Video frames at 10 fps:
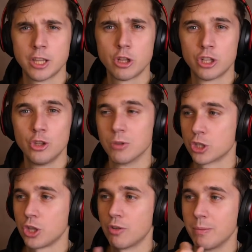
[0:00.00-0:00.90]
Я долго думал,
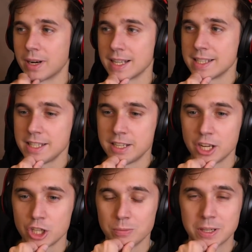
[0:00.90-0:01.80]
что вам показать. Я
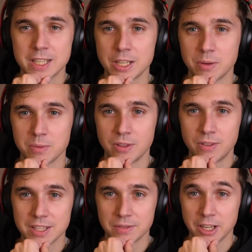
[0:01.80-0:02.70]
решил показать вам
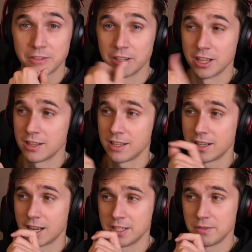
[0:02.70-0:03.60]
два своих
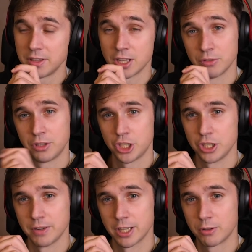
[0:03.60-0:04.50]
финала. Один финал
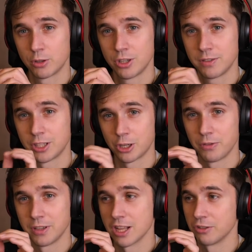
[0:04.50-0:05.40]
2009 года, второй
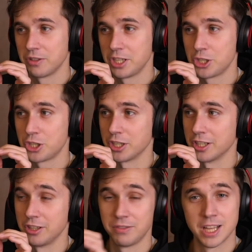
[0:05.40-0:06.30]
финал
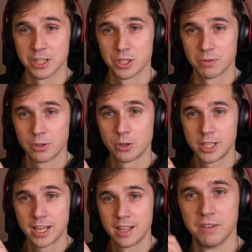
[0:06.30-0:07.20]
2012
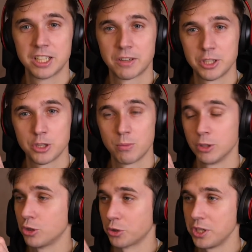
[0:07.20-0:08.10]
года. Выиграв эти
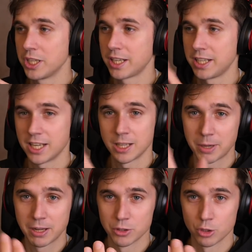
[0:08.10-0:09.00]
оба турнира, я
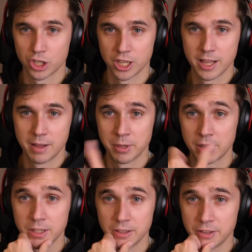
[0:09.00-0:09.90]
отправился уже на
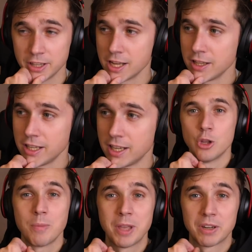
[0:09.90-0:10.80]
мировые финалы.
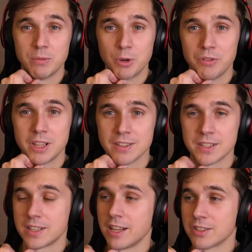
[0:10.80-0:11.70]
Ну а первый мой финал
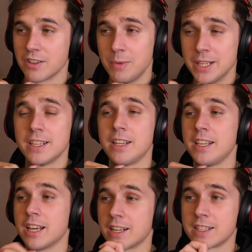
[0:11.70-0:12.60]
состоялся в Питере.
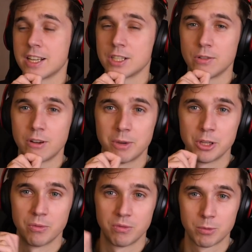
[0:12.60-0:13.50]
Я рассказывал вам о
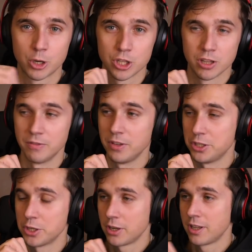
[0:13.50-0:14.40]
нем в прошлом
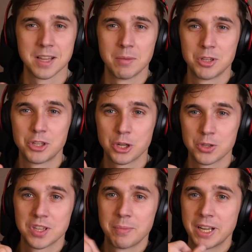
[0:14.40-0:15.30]
видео. Самые
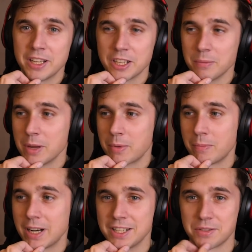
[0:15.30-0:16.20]
серьезные соперники мне
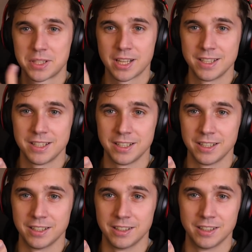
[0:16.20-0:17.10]
попались в стадии
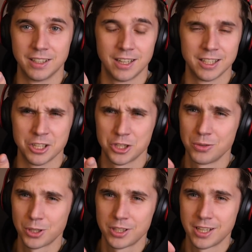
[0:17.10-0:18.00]

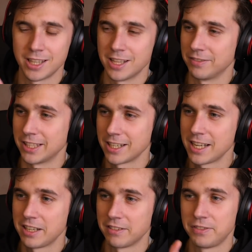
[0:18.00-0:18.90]
1-4,
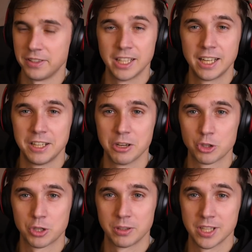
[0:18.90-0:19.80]
1-2. В финале я
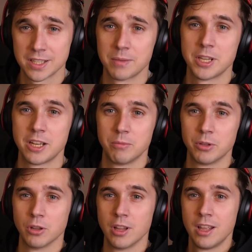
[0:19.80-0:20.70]
уже на самом деле
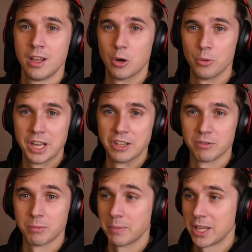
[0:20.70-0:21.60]
был уверен
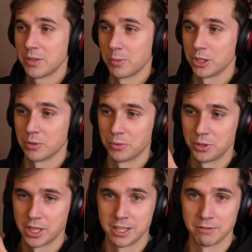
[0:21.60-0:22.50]
в победе, поэтому
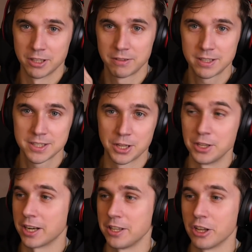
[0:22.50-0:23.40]
я не волновался,
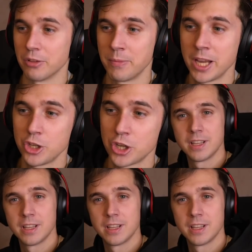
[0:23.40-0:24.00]
не ронял мяч.